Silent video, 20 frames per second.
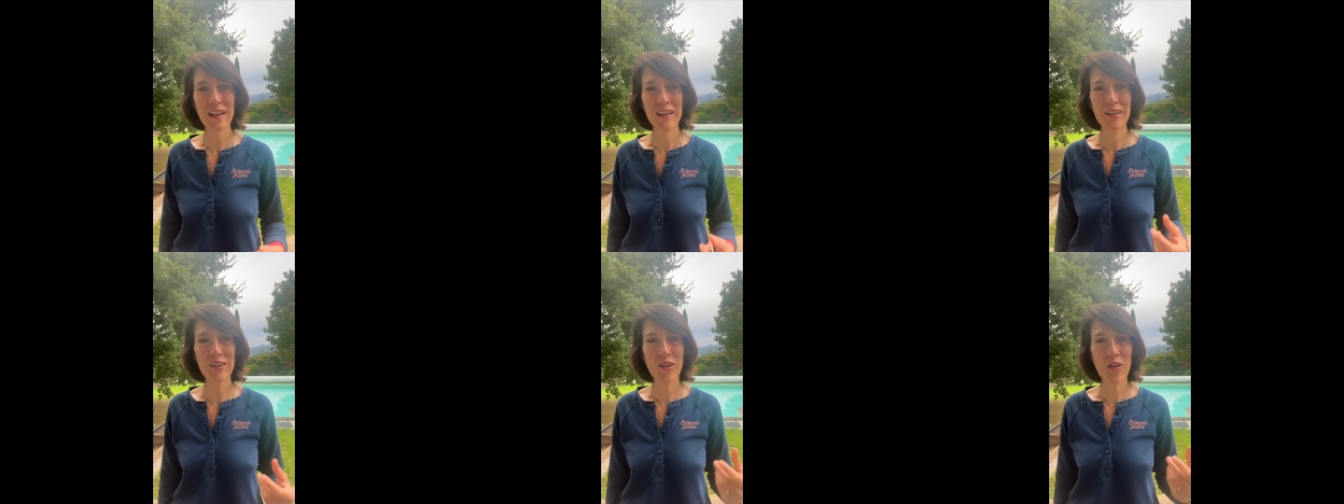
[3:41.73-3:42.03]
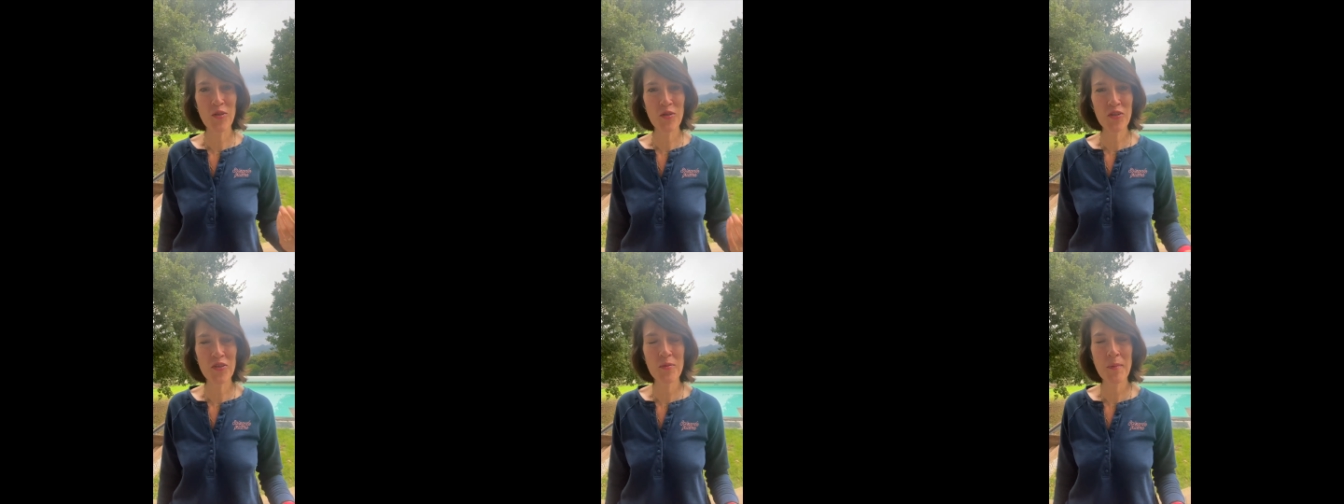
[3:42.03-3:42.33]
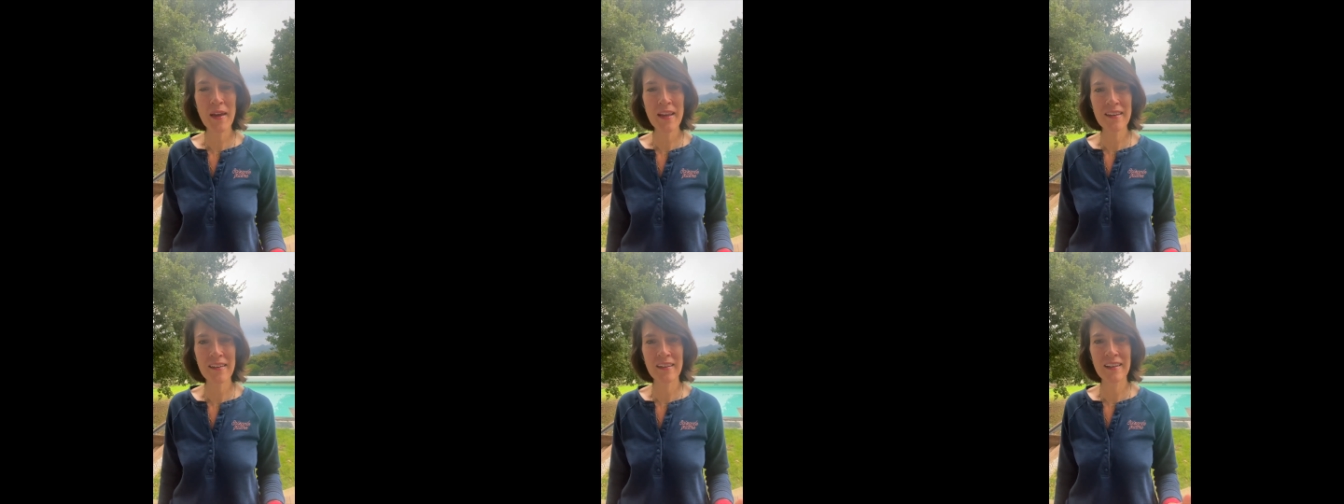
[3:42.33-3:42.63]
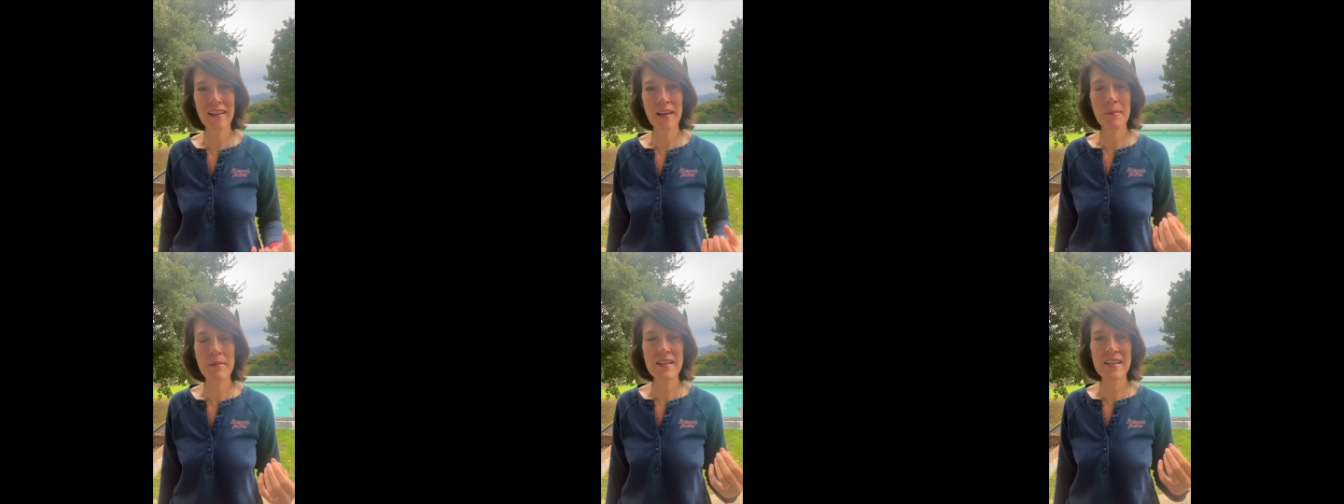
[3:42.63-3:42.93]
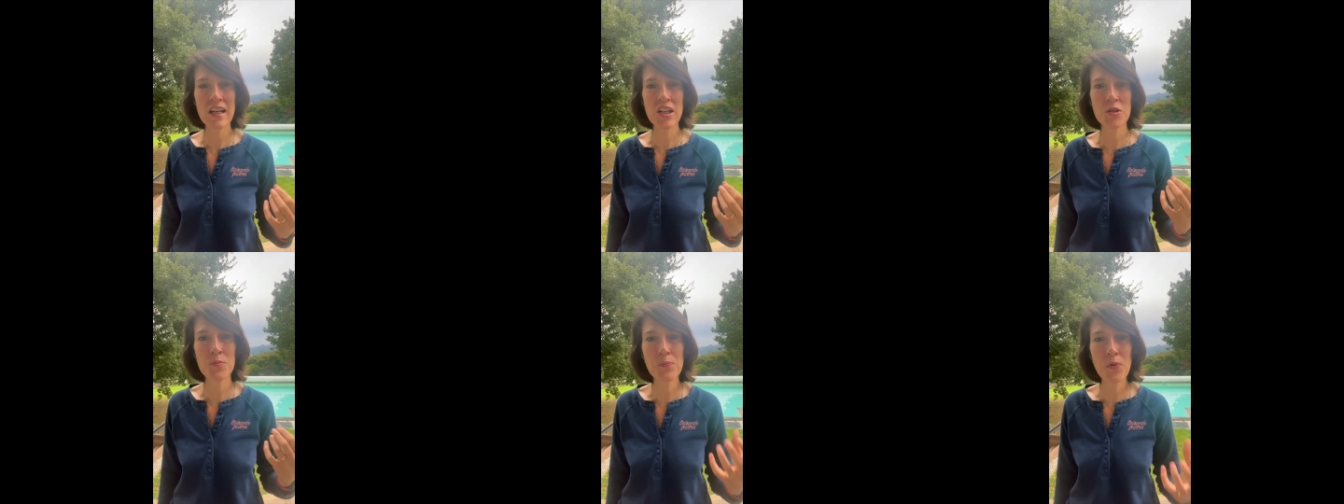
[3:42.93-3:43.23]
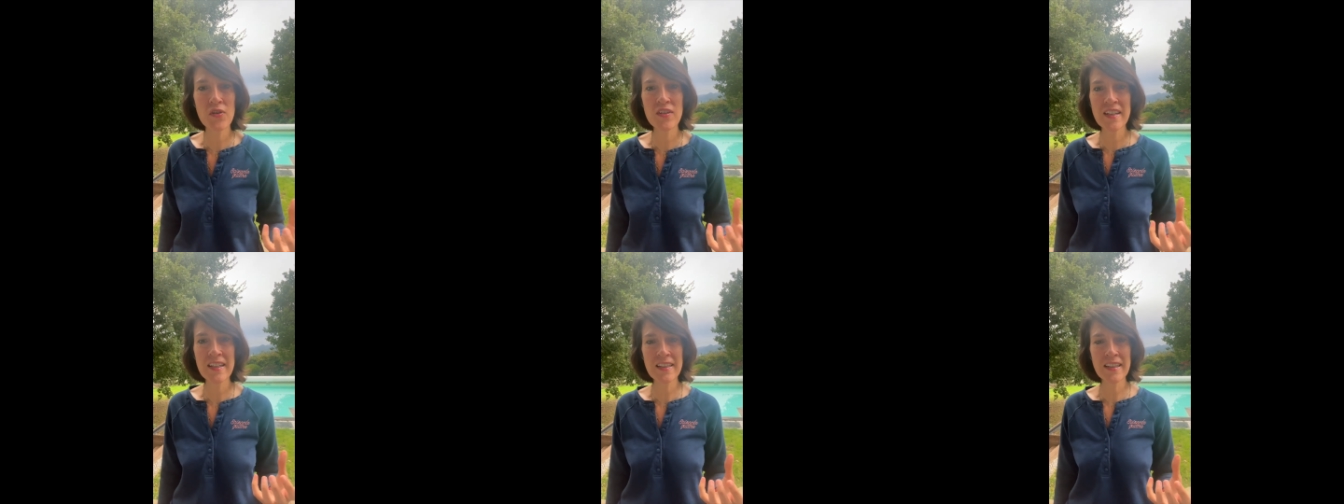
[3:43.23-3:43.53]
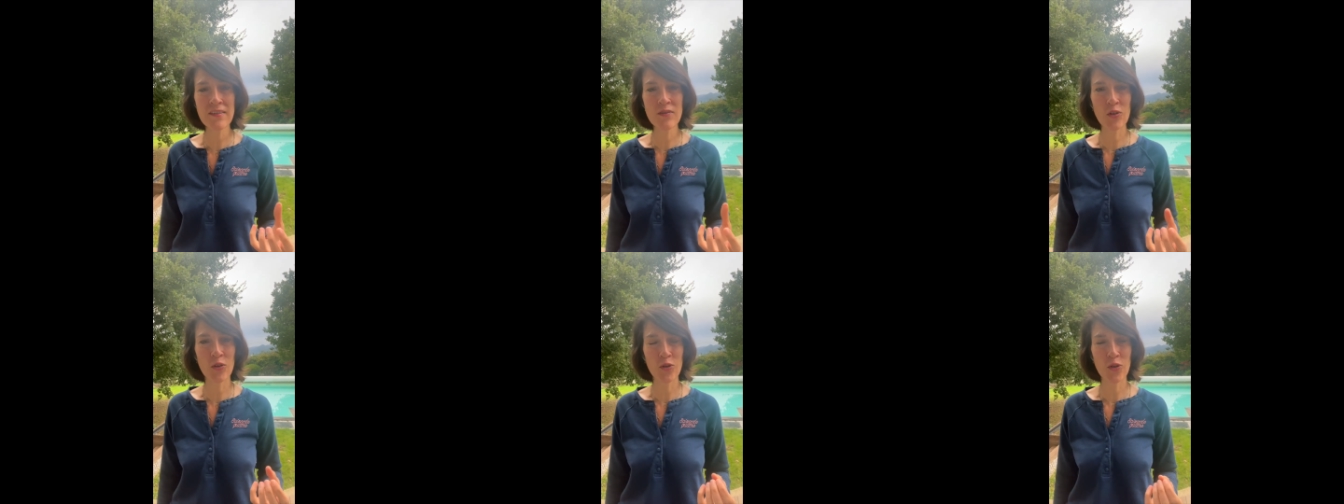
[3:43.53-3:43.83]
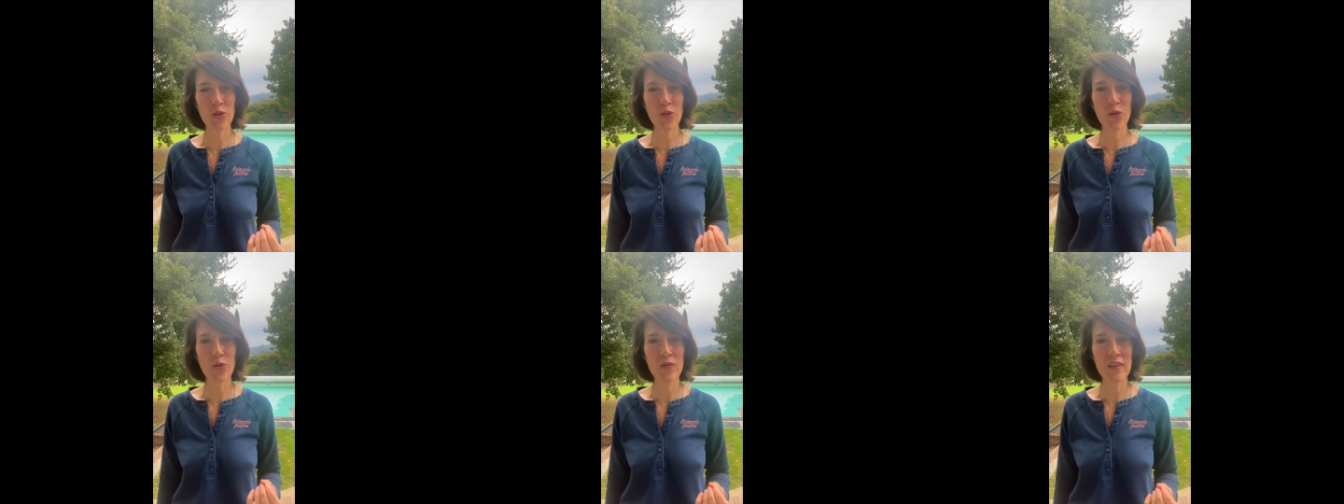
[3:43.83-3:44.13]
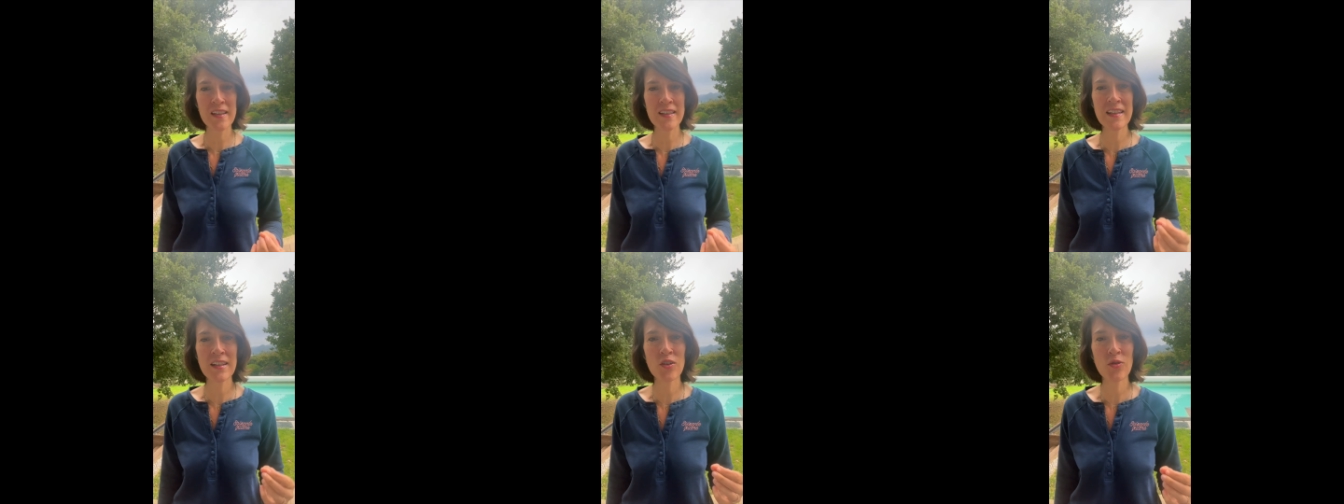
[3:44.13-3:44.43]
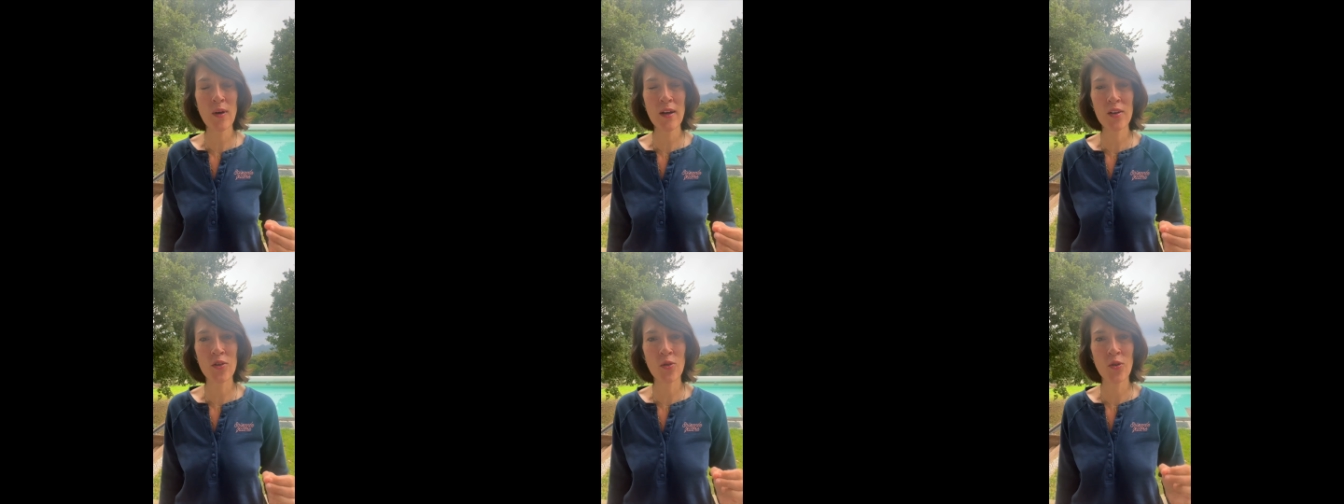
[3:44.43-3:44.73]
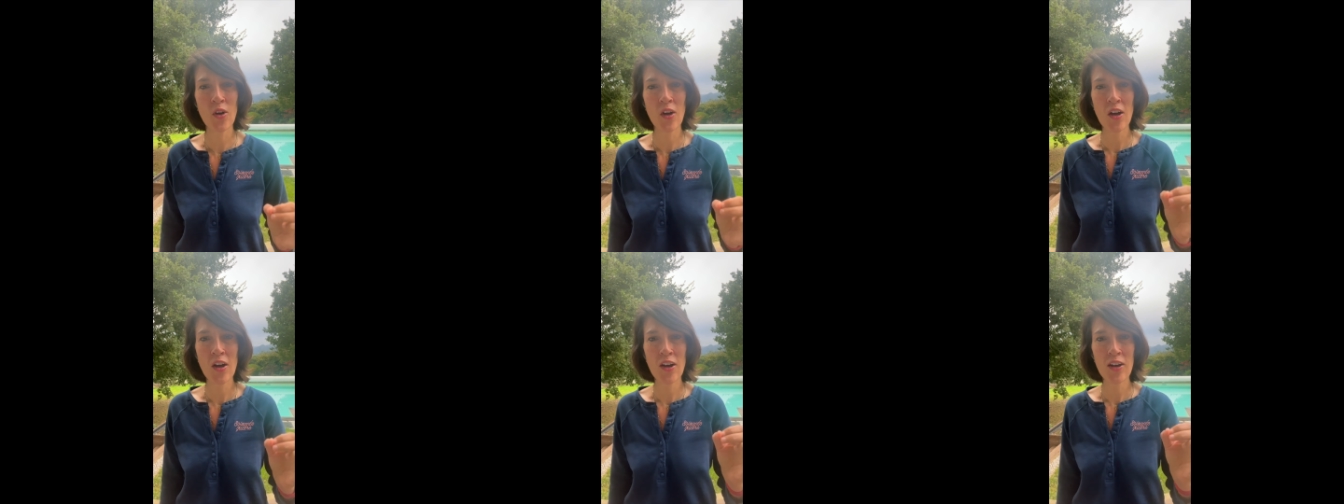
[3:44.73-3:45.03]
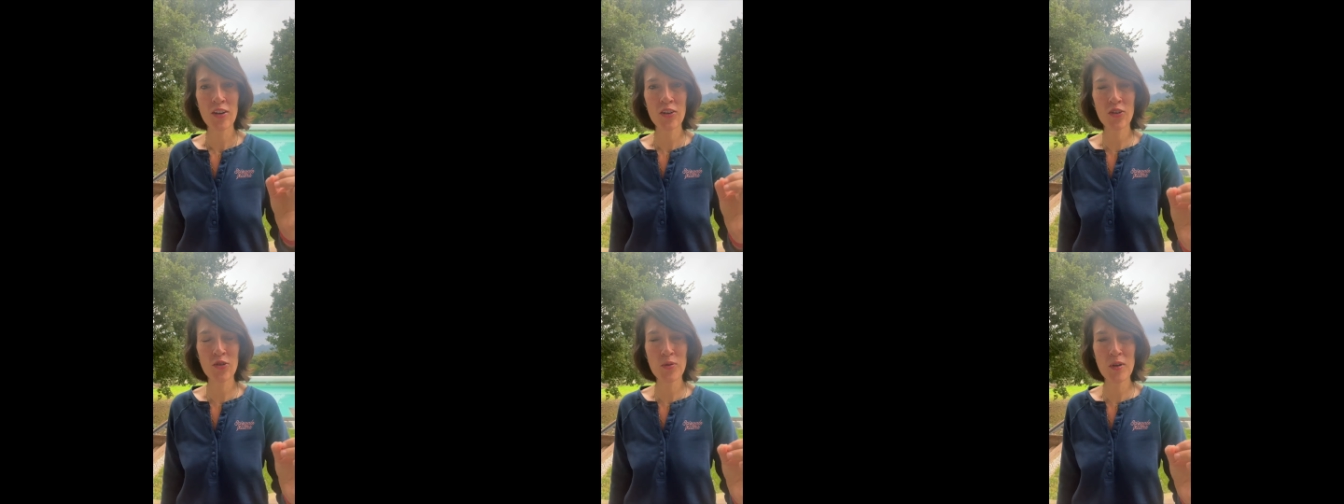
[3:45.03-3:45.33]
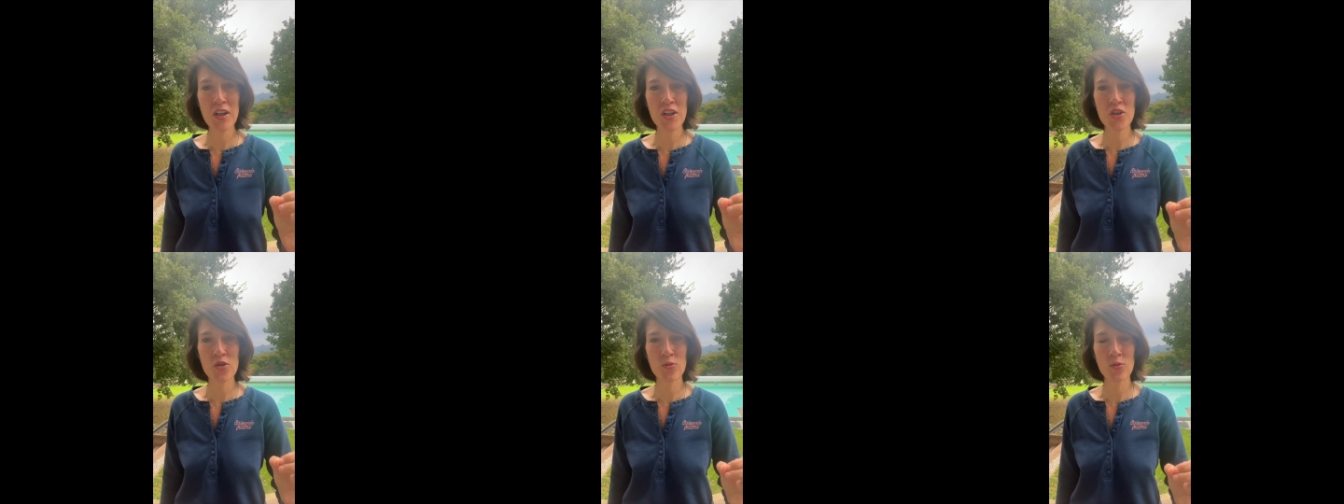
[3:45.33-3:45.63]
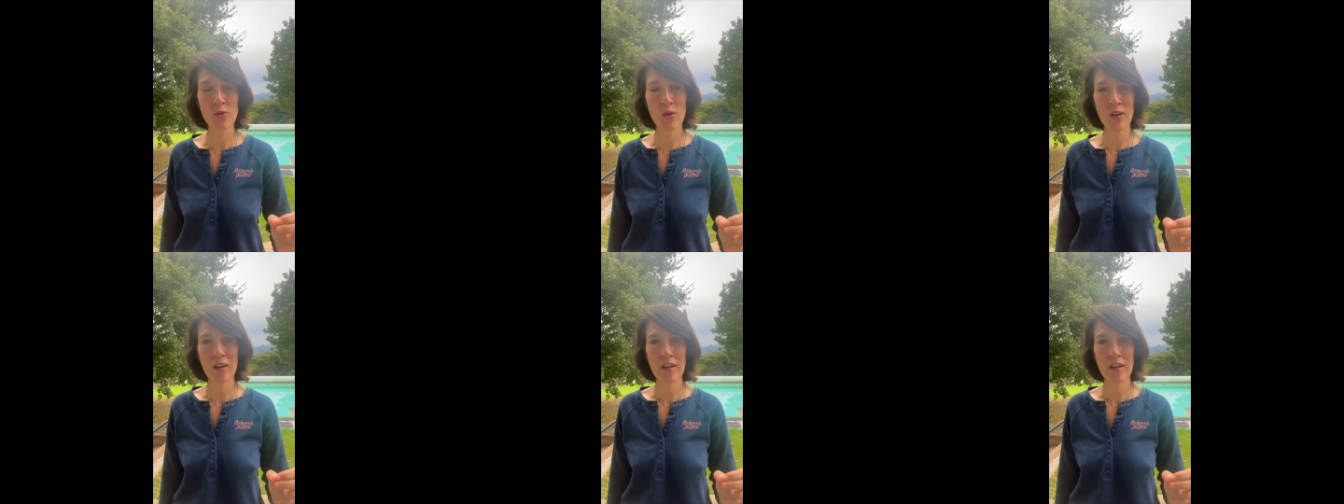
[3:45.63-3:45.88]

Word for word: transmettre des messages positifs dans notre vie Dis-toi que tous les jours,